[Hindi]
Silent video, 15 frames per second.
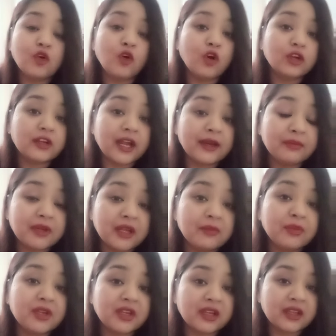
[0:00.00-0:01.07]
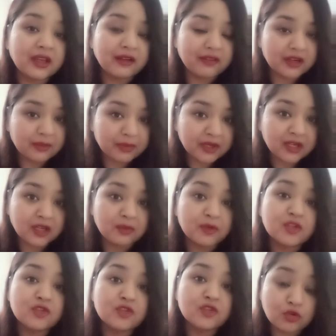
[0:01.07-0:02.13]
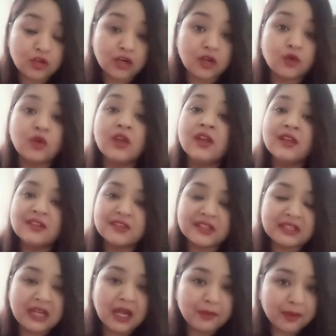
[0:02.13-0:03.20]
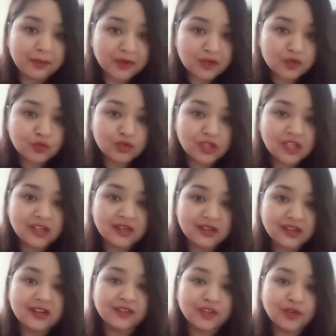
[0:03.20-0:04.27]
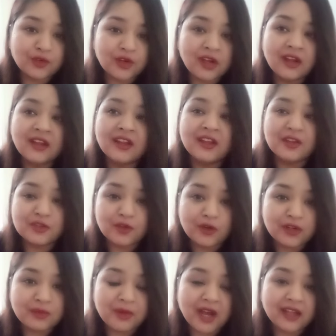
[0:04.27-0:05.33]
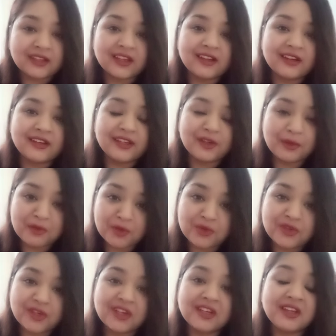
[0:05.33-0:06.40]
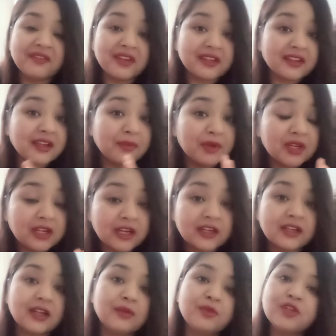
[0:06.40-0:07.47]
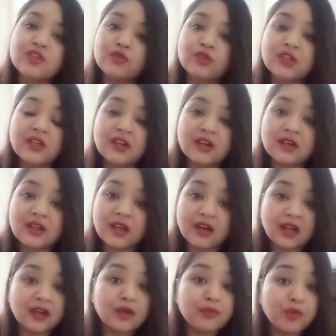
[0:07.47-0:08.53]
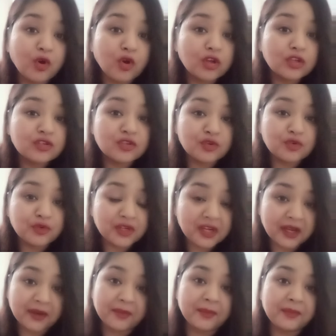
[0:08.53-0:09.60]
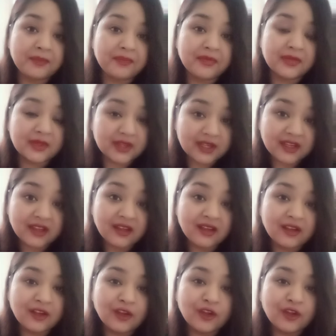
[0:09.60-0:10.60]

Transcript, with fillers: करो और टाइम टाइम पर यज्ञ हवन अपने घर में जो जैसे आप अपना शुद्धिकरण करते हो ना सॉल्ट बात कर ली कभी कुछ कर लिया वैसे ही अपने घर का भी शुद्धिकरण कराना बहुत ज़रूरी है ठीक है